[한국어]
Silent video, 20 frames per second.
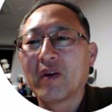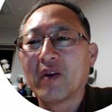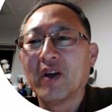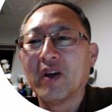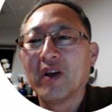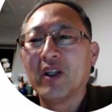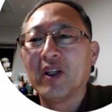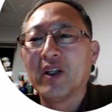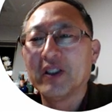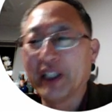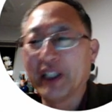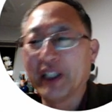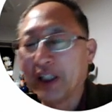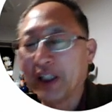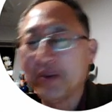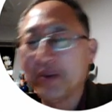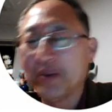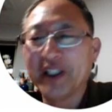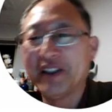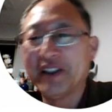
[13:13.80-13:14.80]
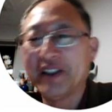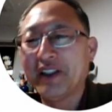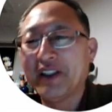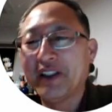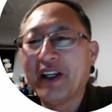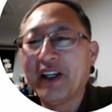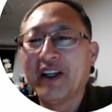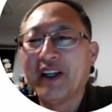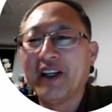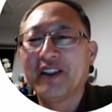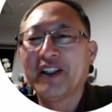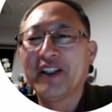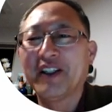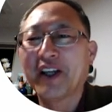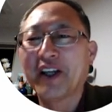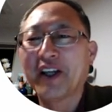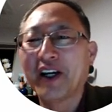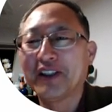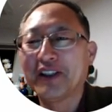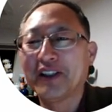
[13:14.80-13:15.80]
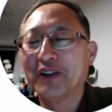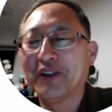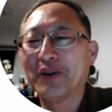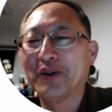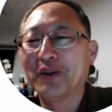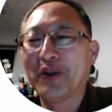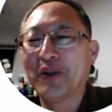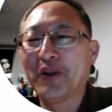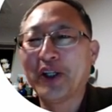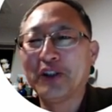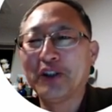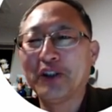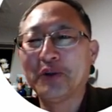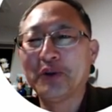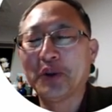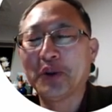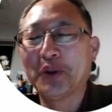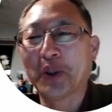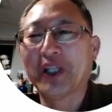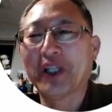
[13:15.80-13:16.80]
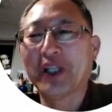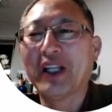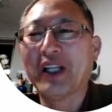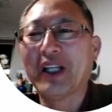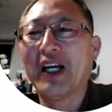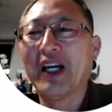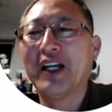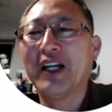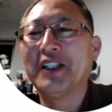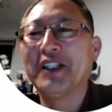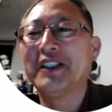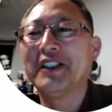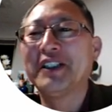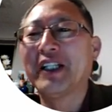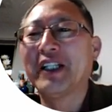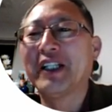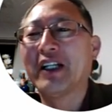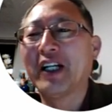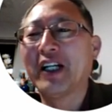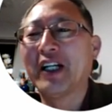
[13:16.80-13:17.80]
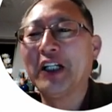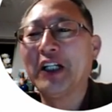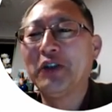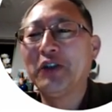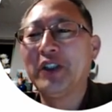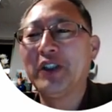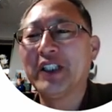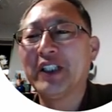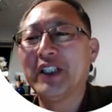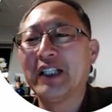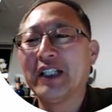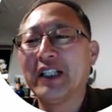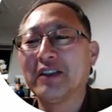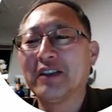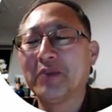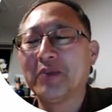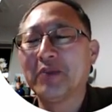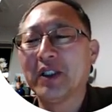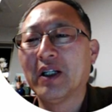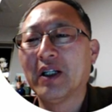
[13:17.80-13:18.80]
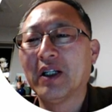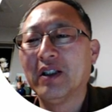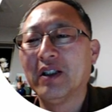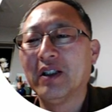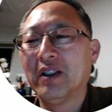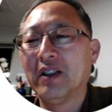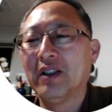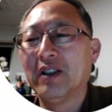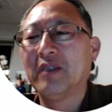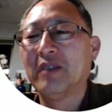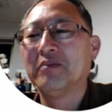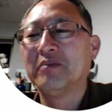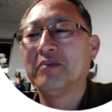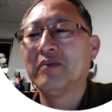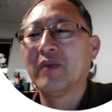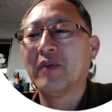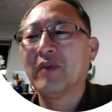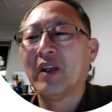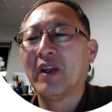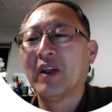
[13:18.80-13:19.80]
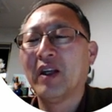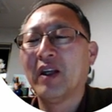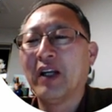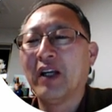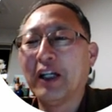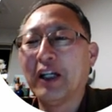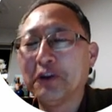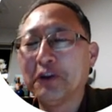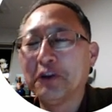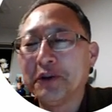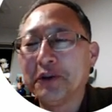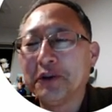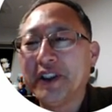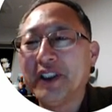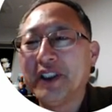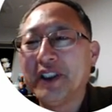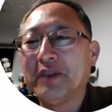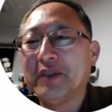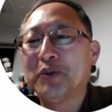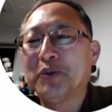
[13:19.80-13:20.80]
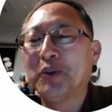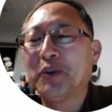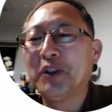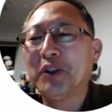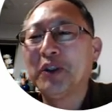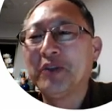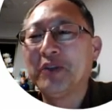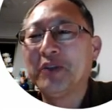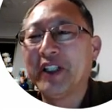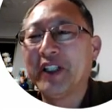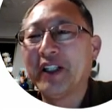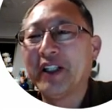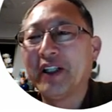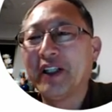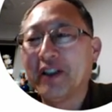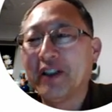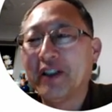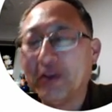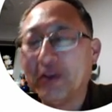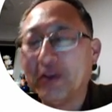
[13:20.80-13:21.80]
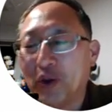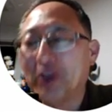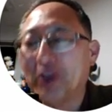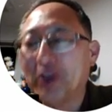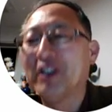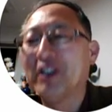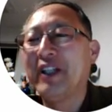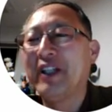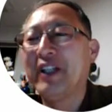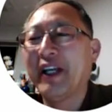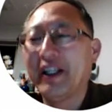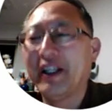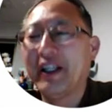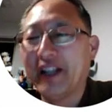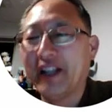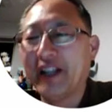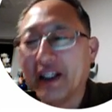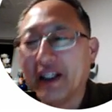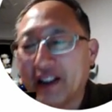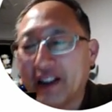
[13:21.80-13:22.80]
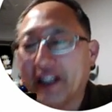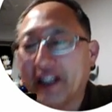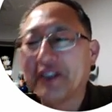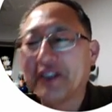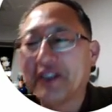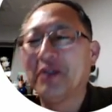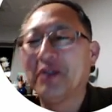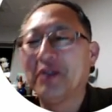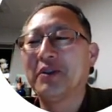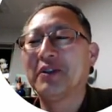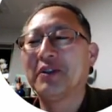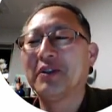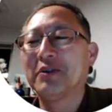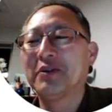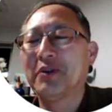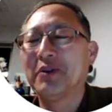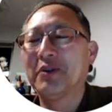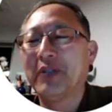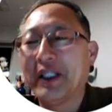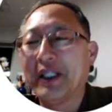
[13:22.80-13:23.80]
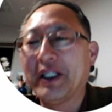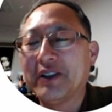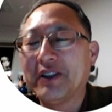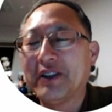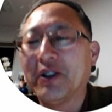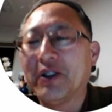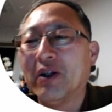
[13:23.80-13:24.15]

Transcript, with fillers: 사람 대신에 기계가 청소를 해주면 좋겠다 이런 생각을 할 수 있지 않습니까? 아주 우리 부모님 세대들은 물걸레 대걸레질로 청소를 했죠.